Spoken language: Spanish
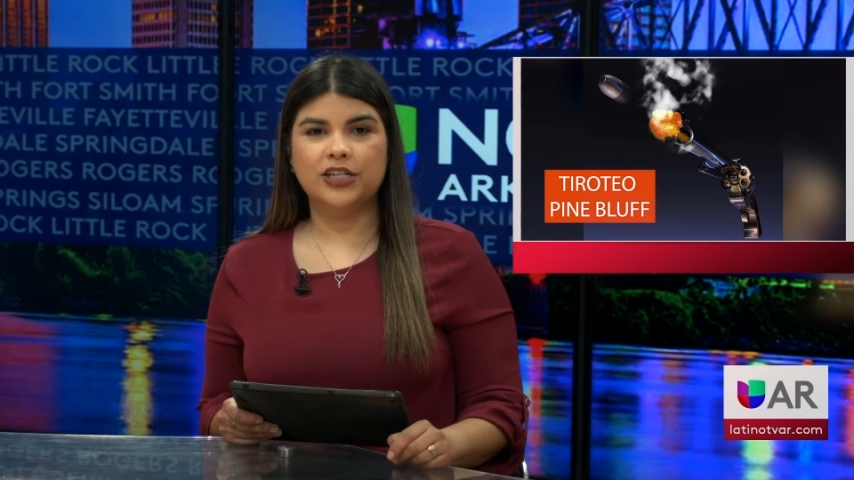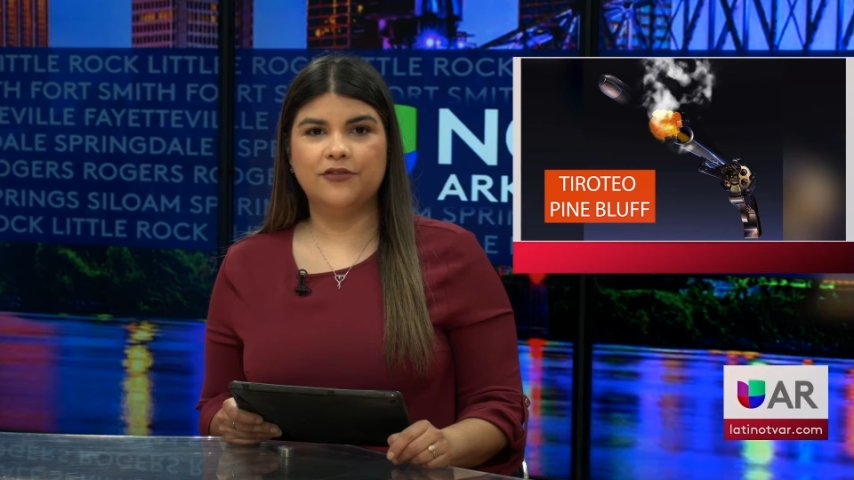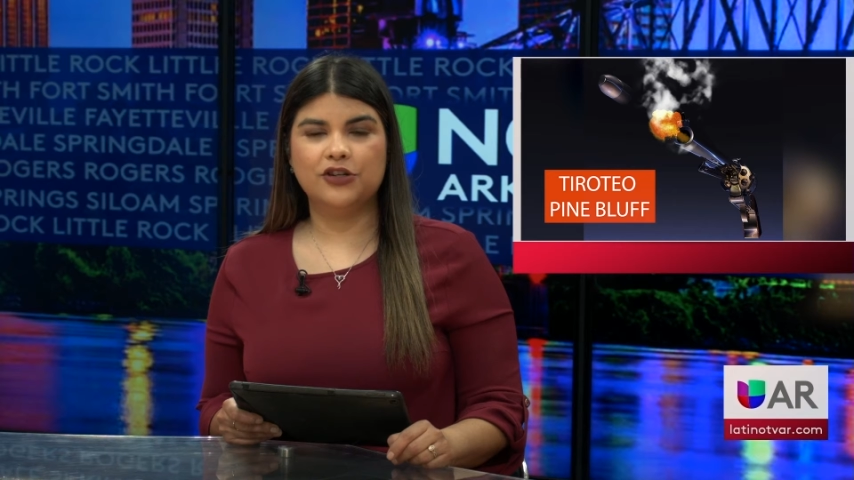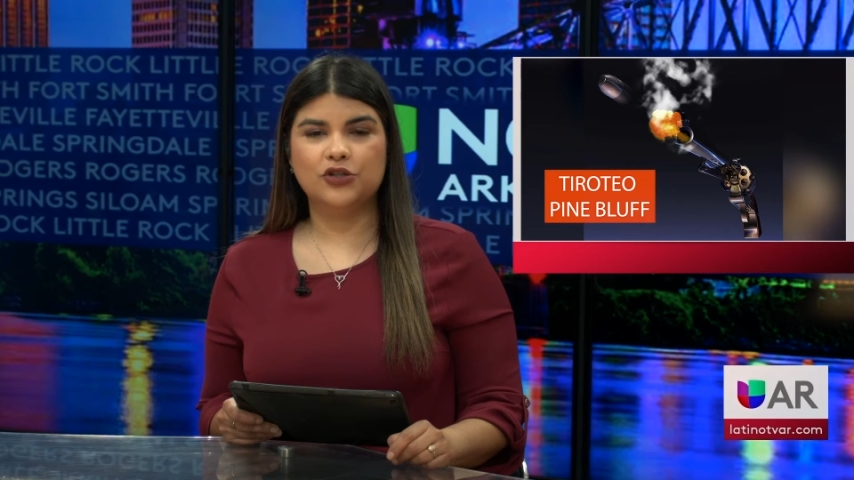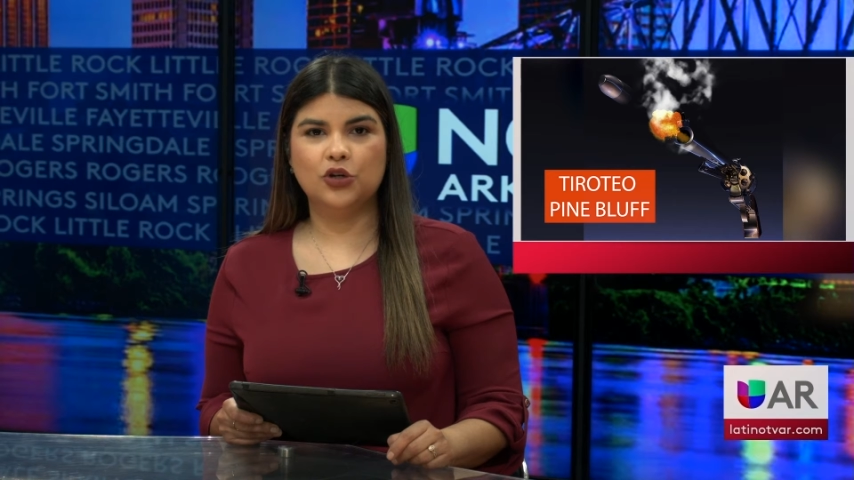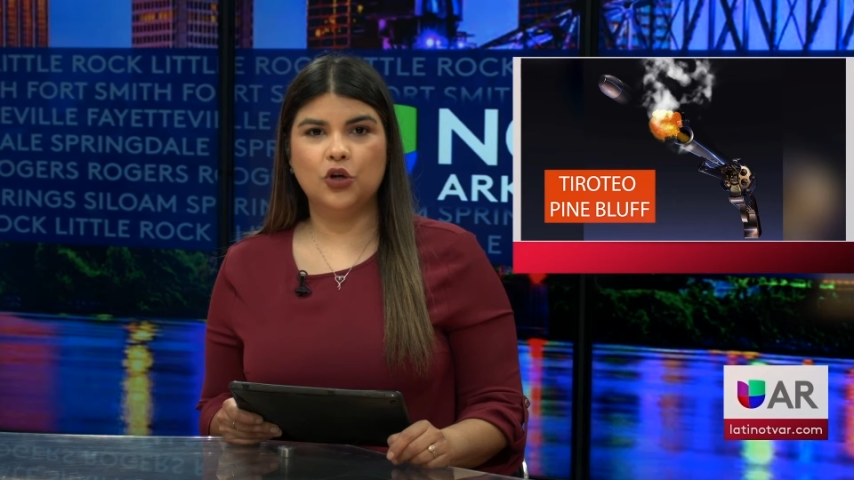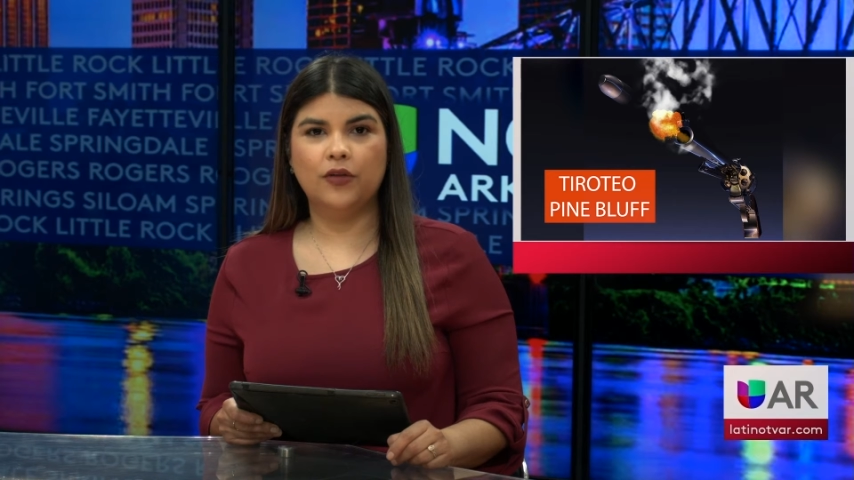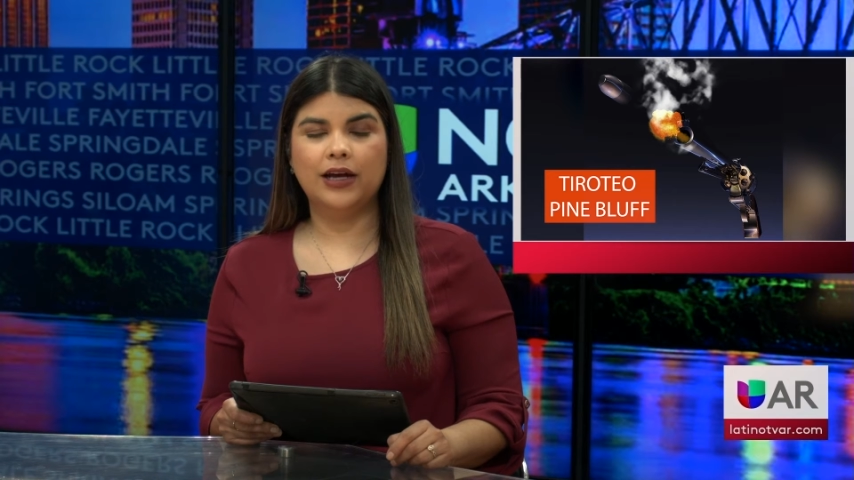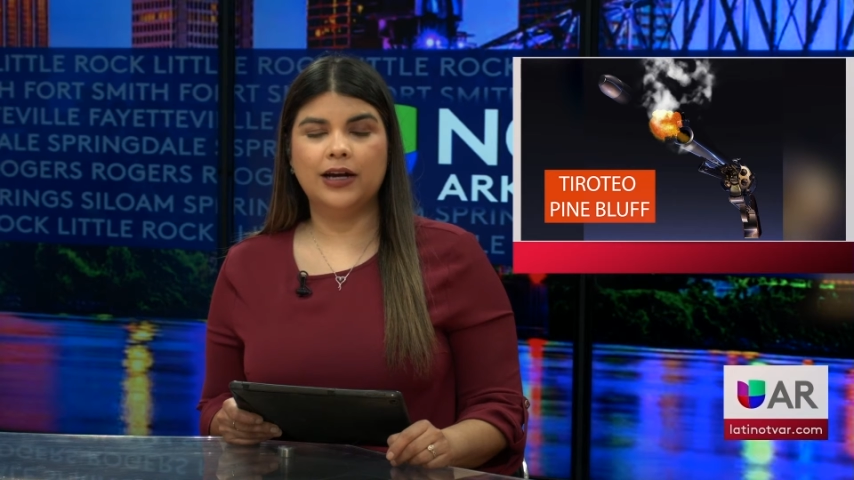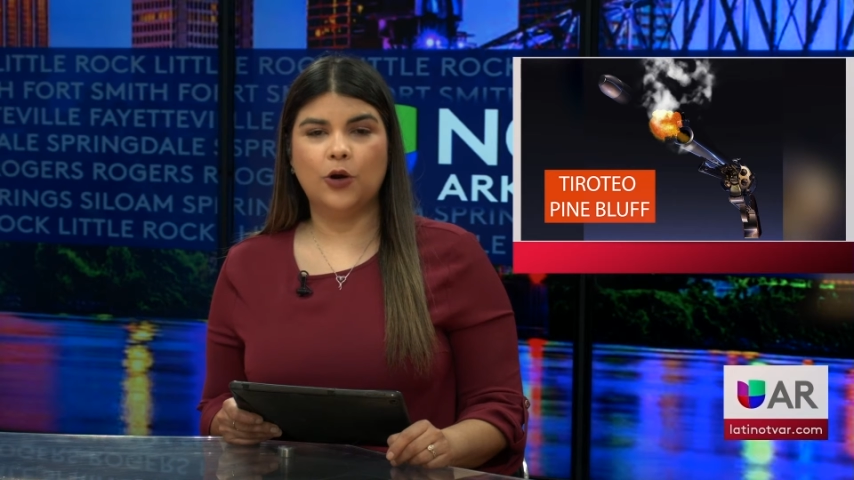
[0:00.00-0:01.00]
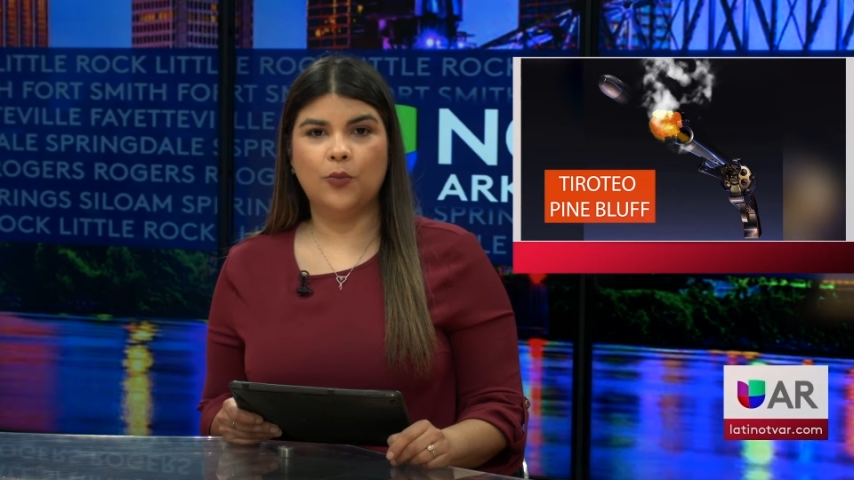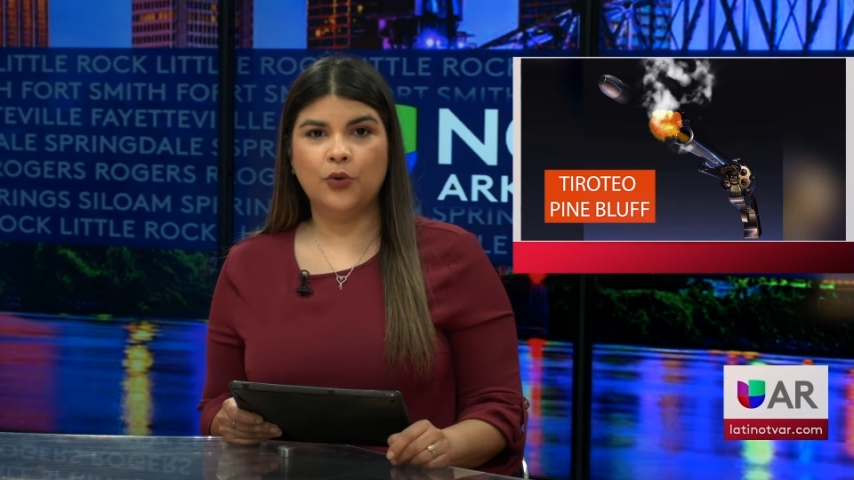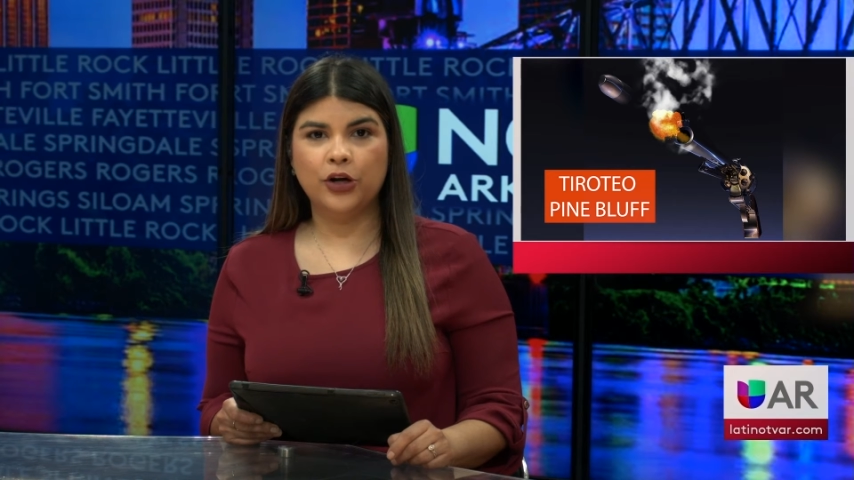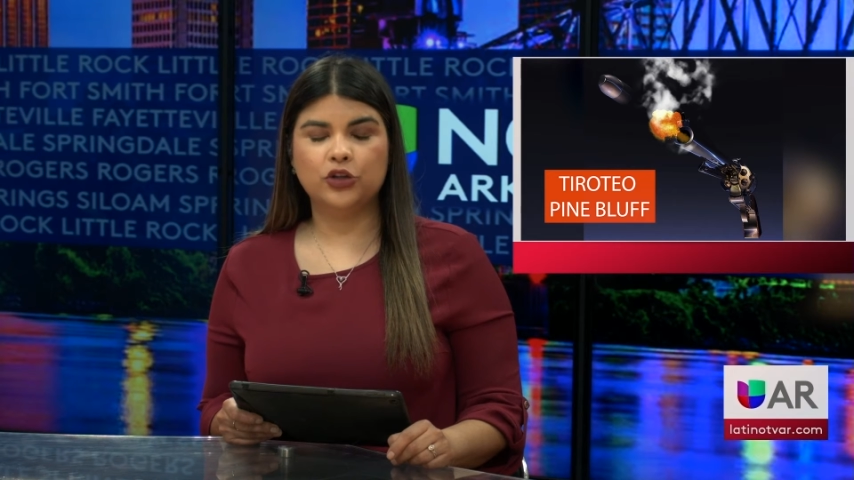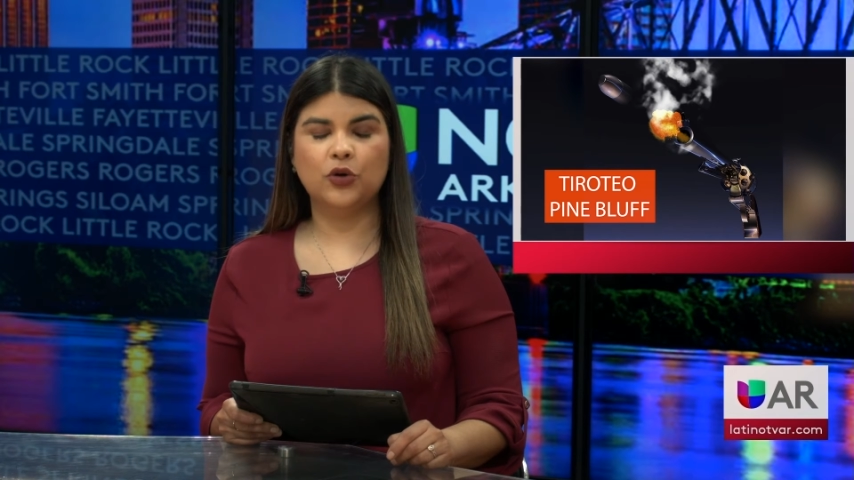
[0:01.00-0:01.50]
Jefferson lo declaró
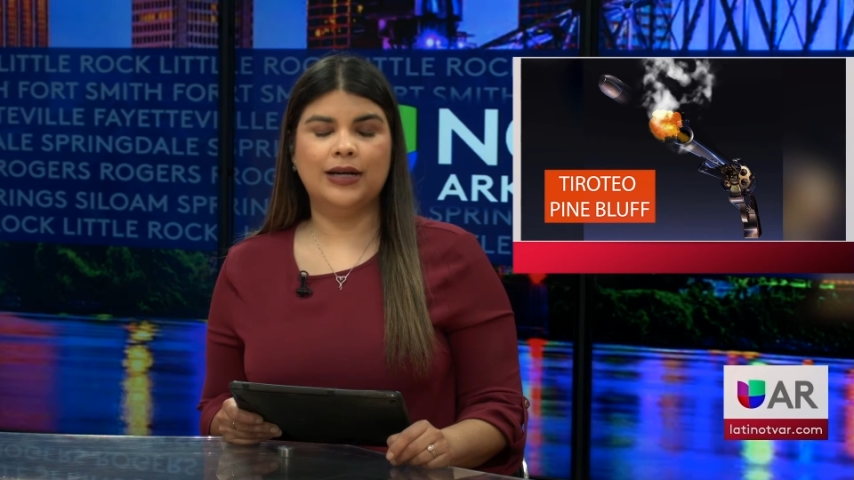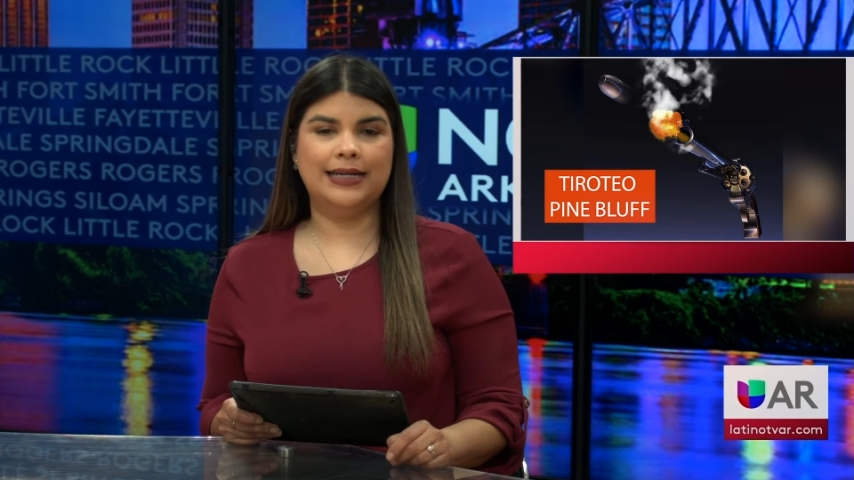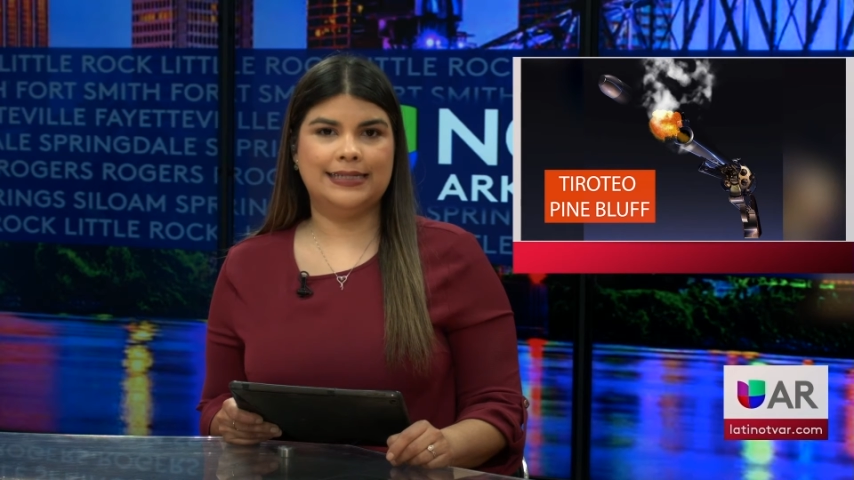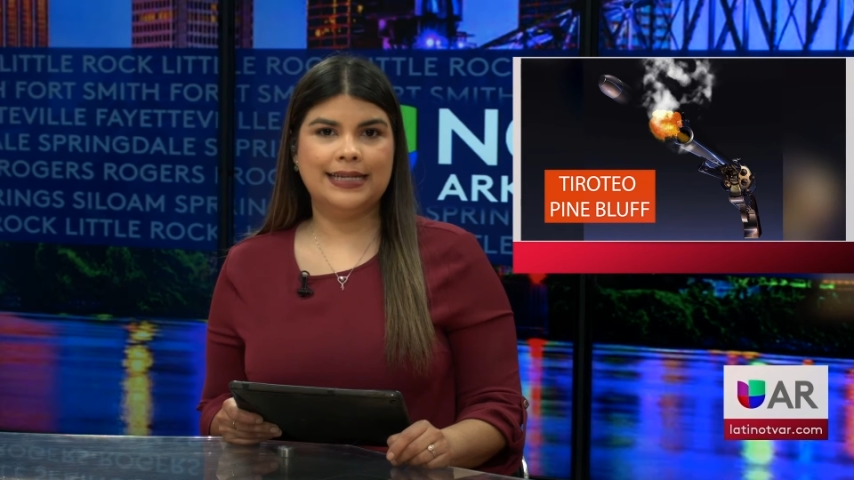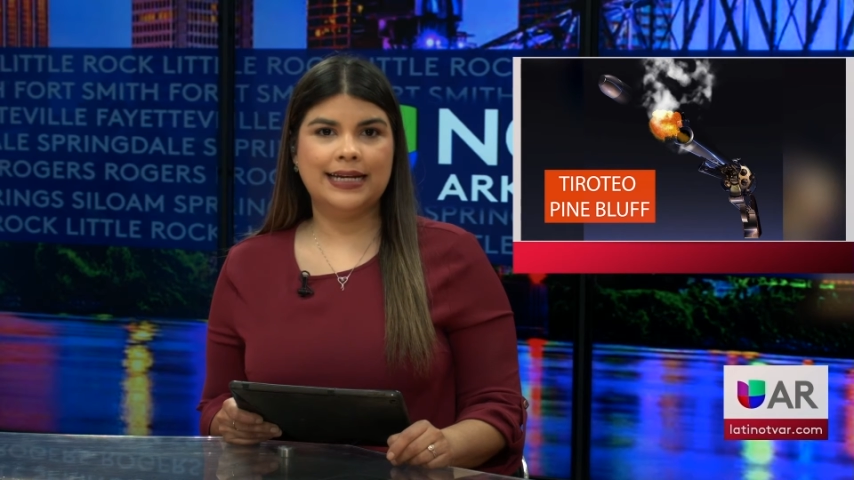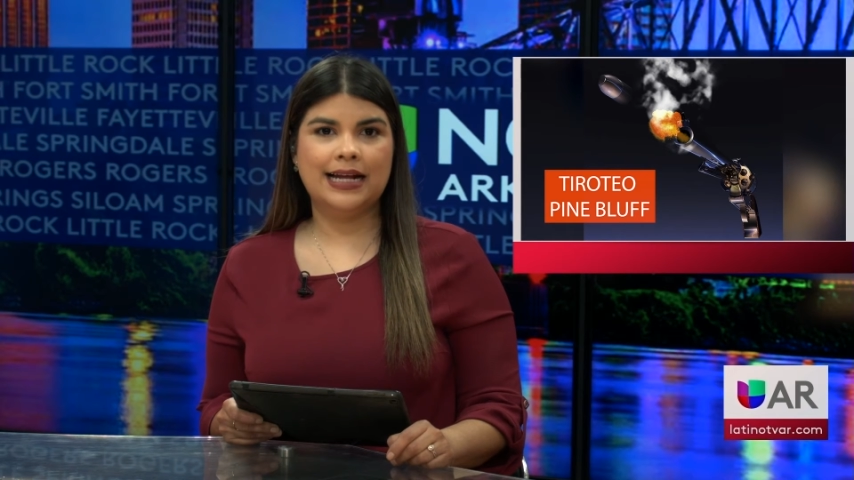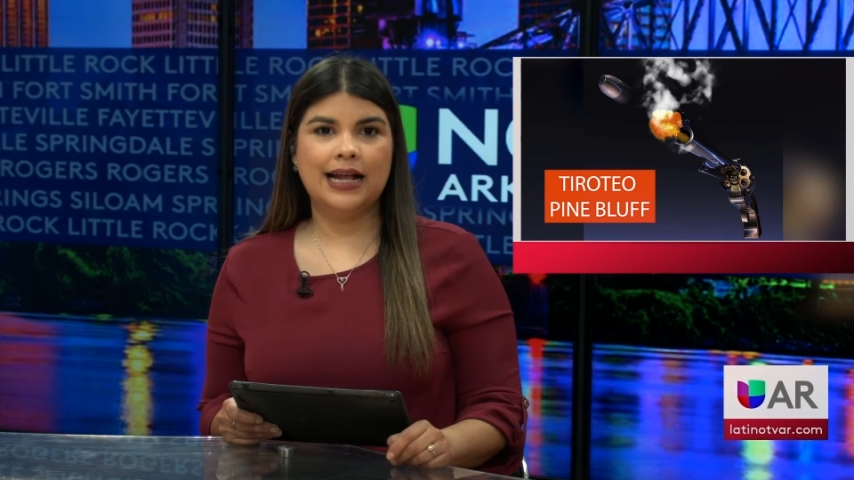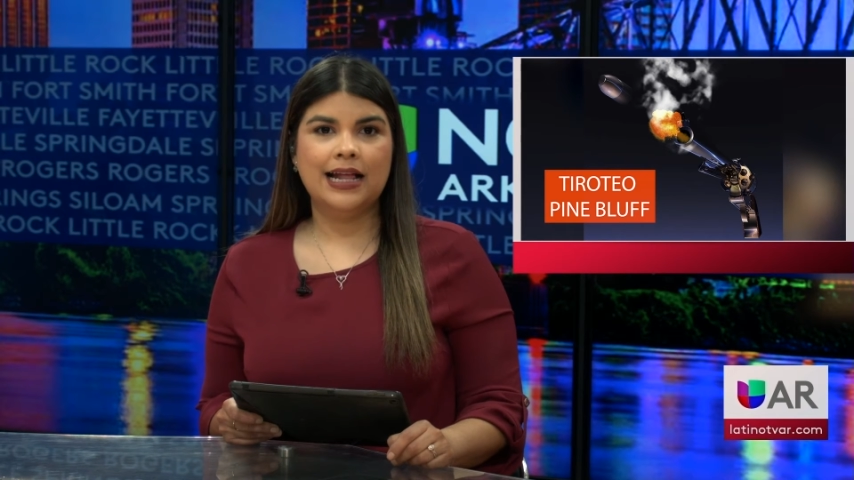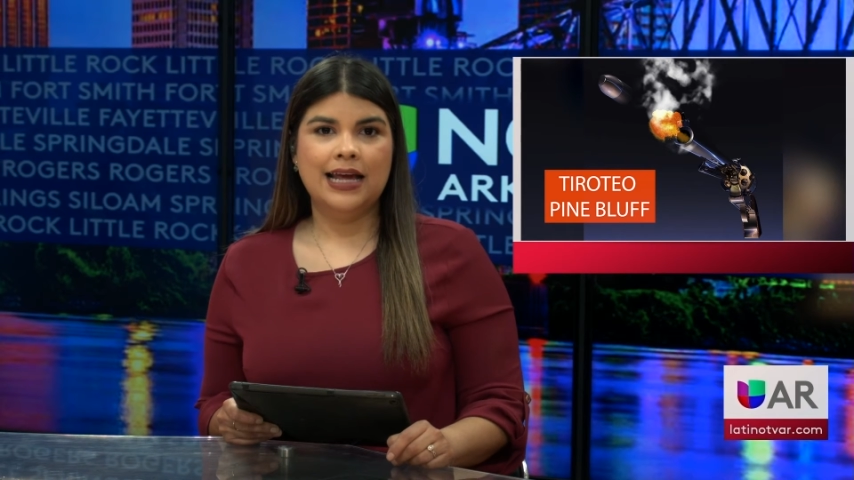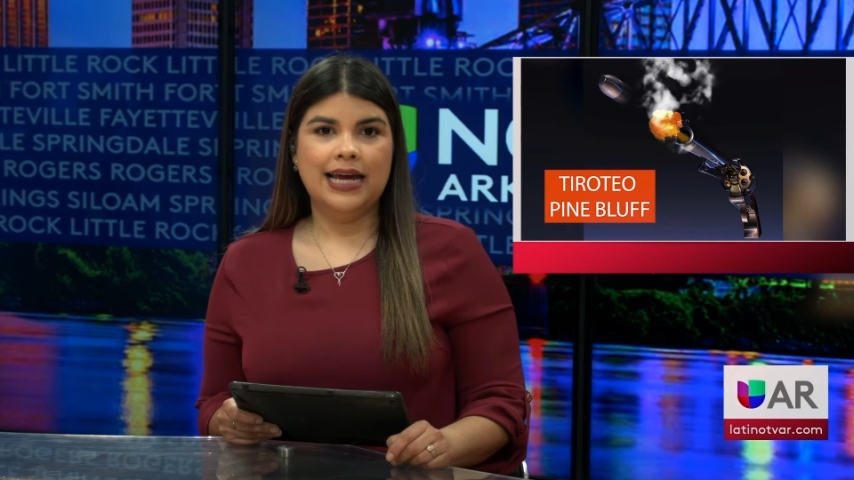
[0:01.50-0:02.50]
muerto en la escena.